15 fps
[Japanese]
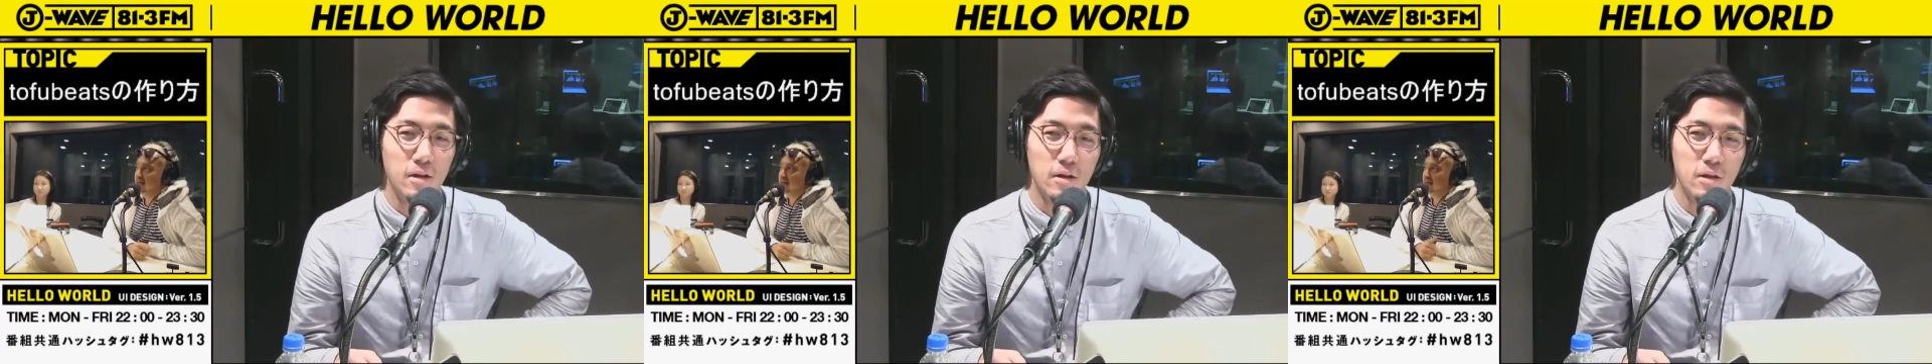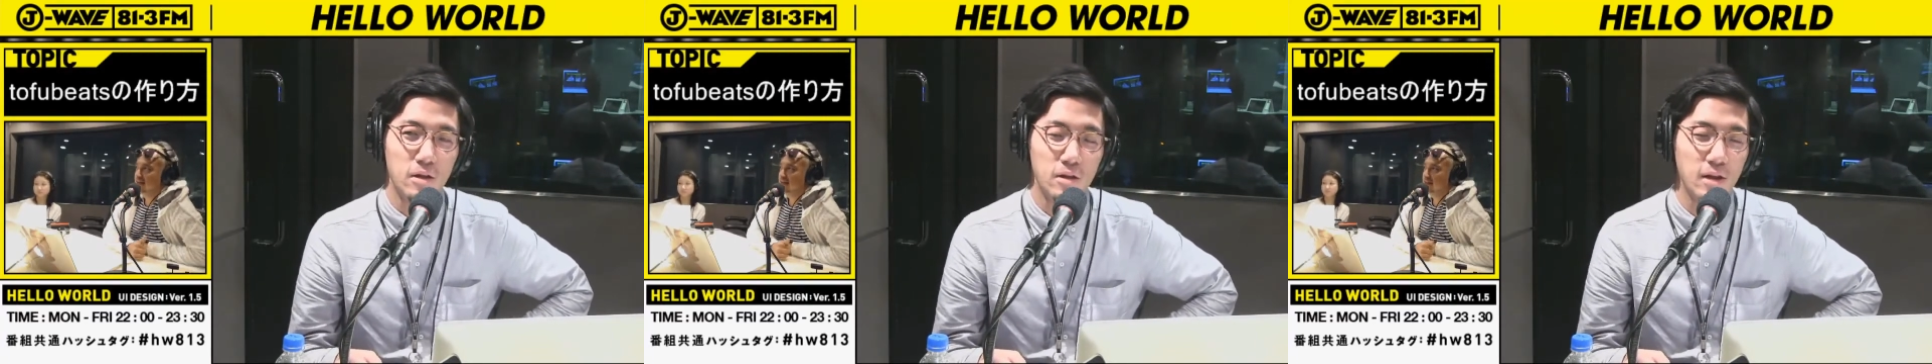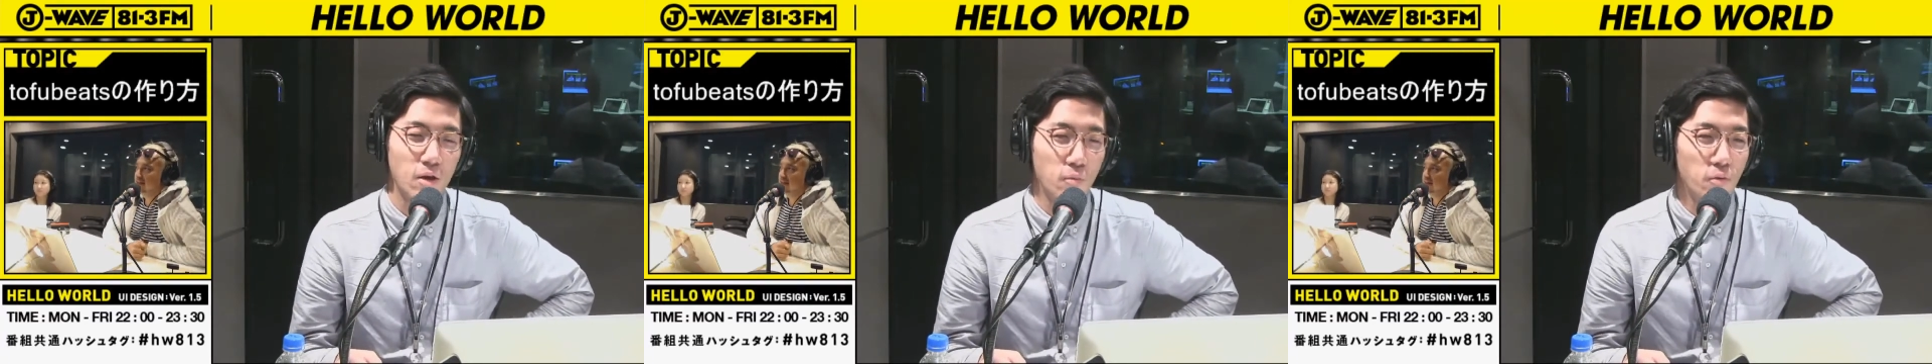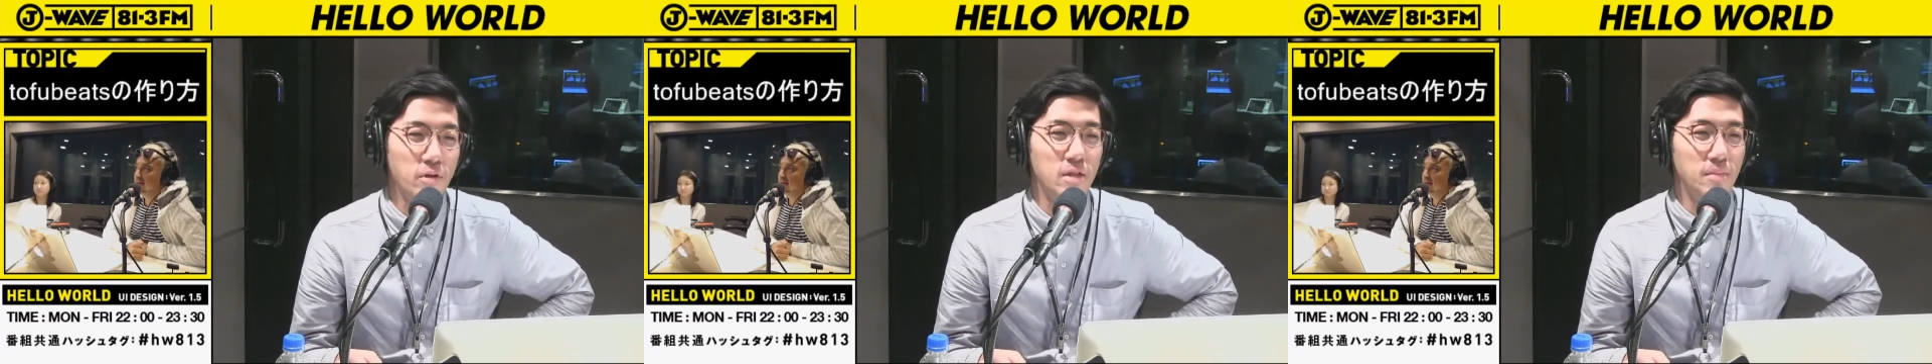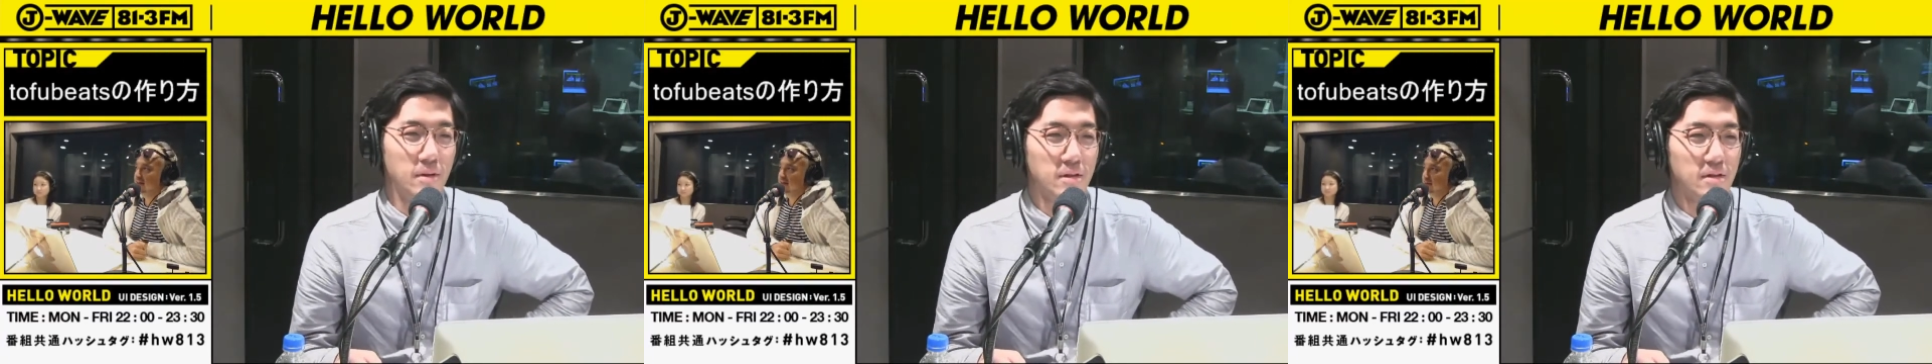すげえ覚え
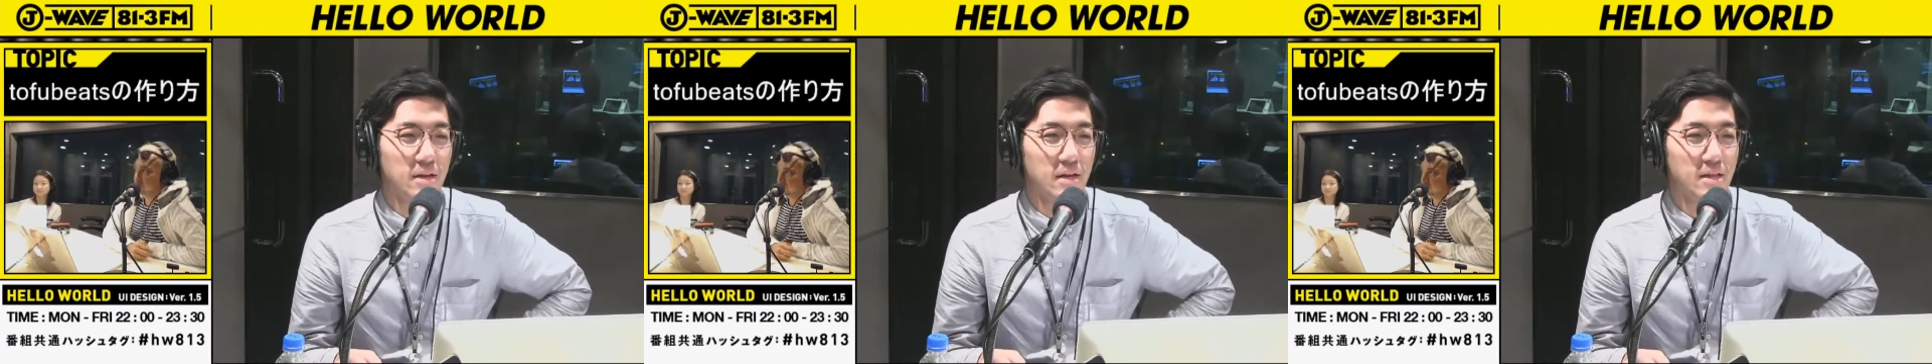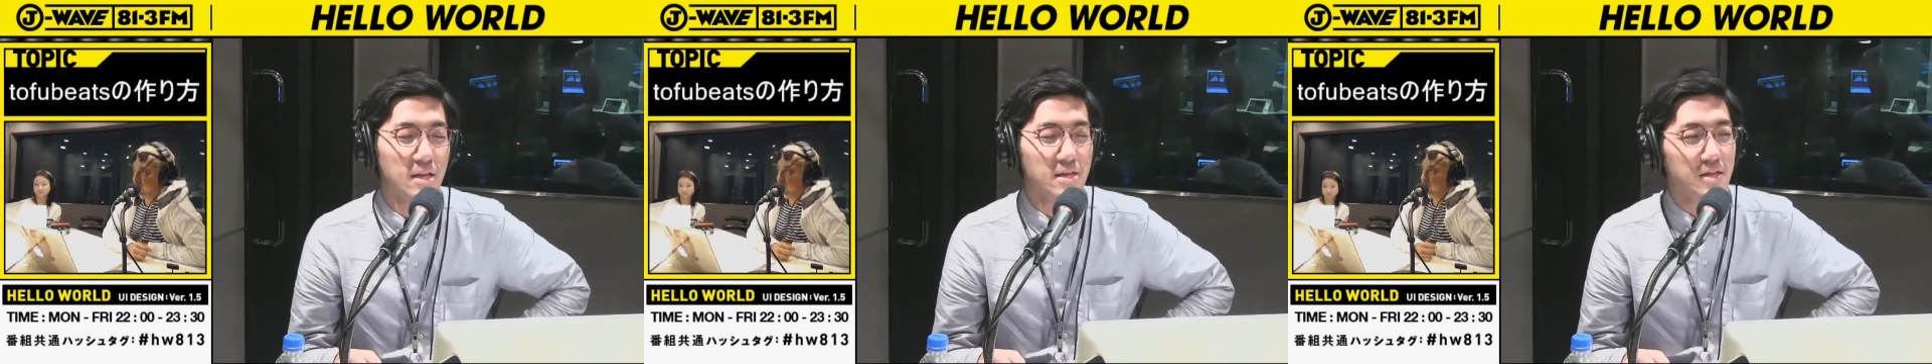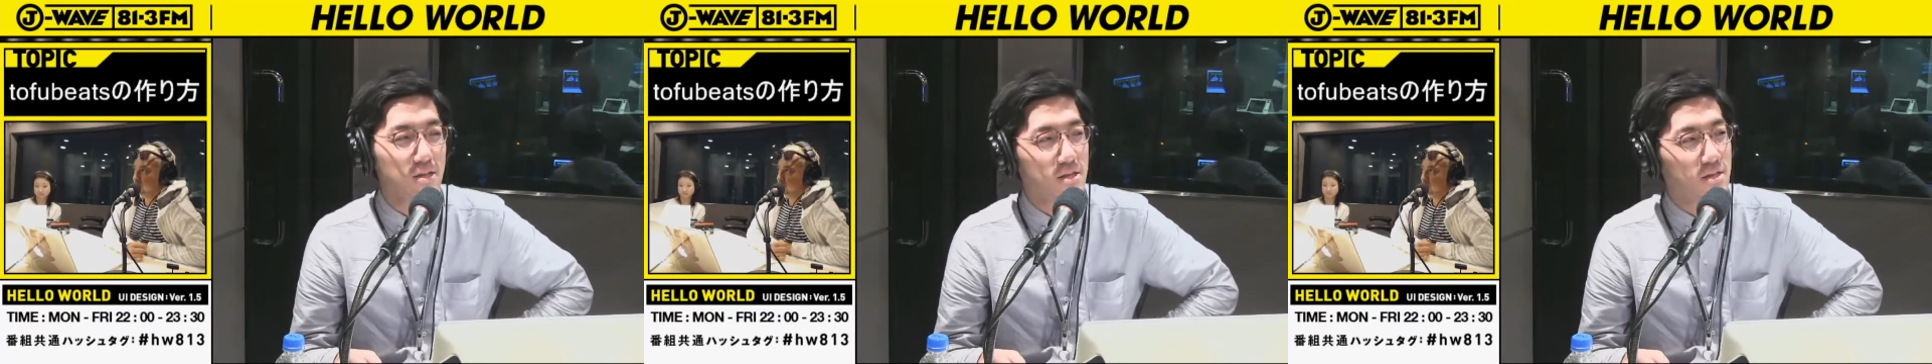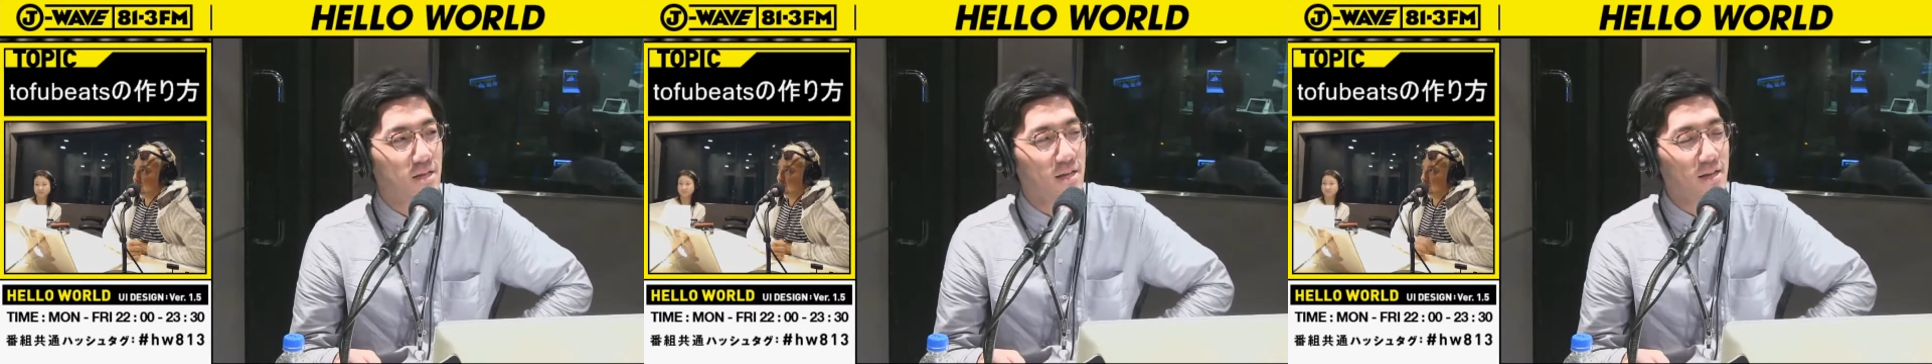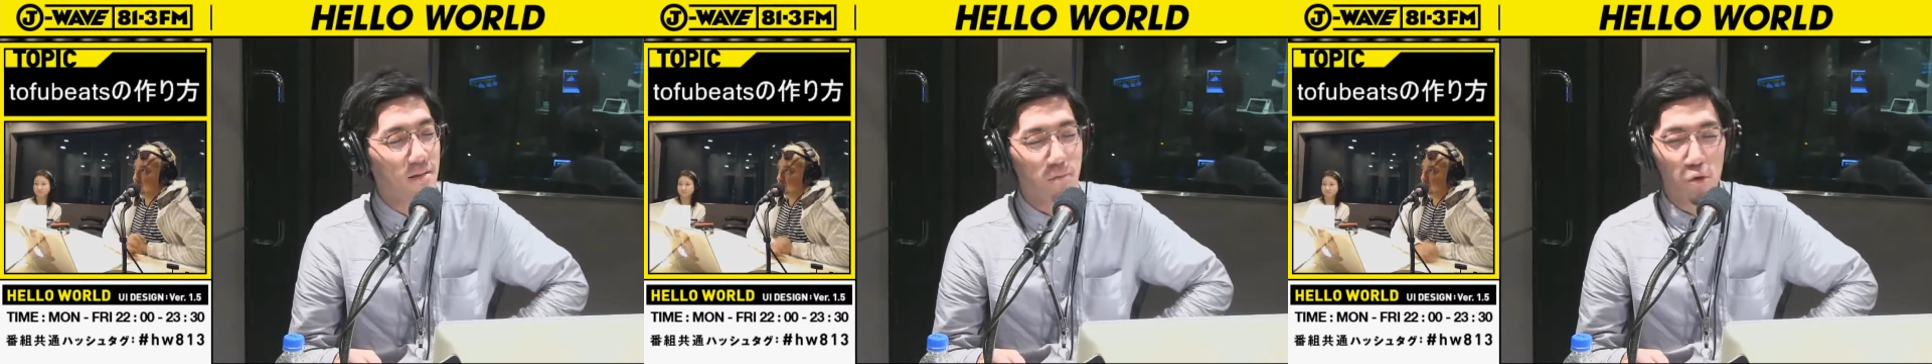てますね確か
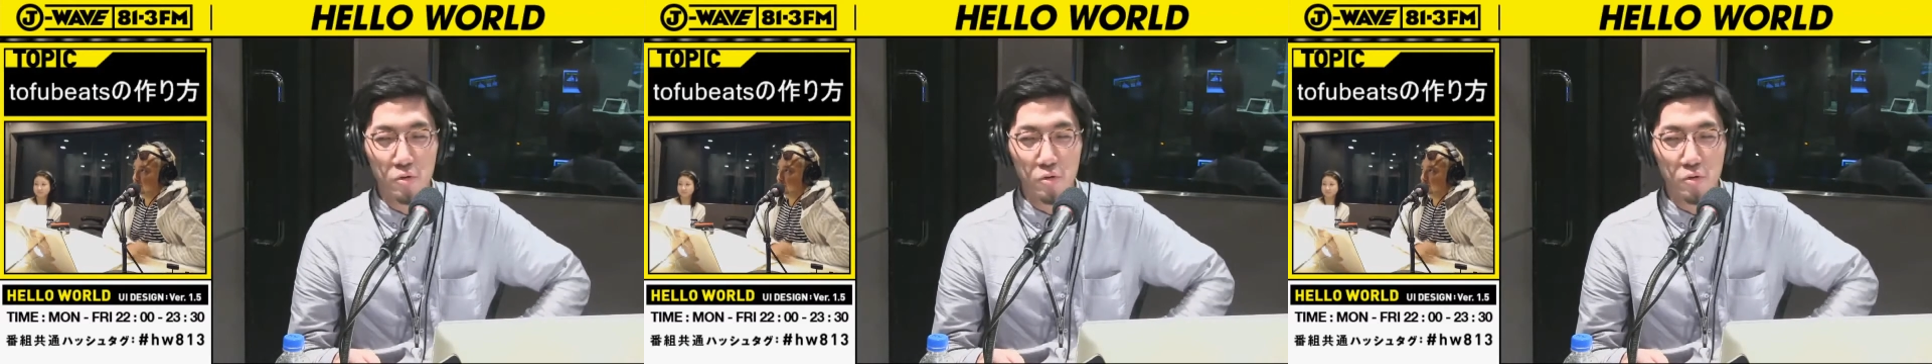J、うん、